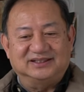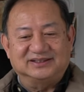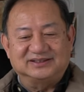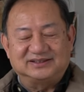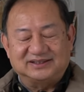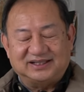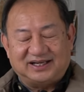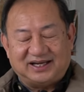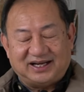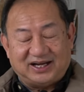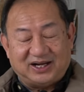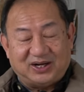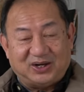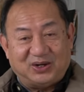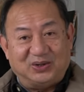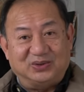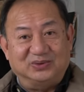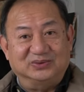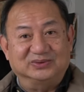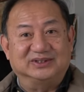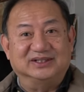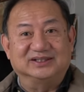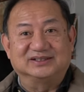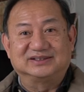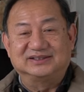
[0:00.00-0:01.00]
是好
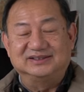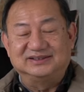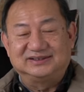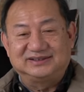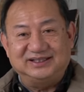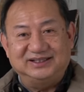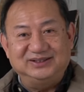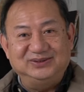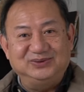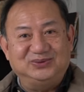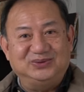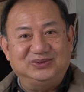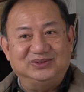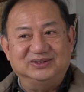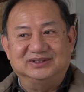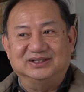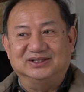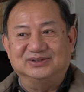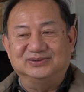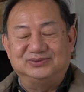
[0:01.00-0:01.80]
的，是正确的，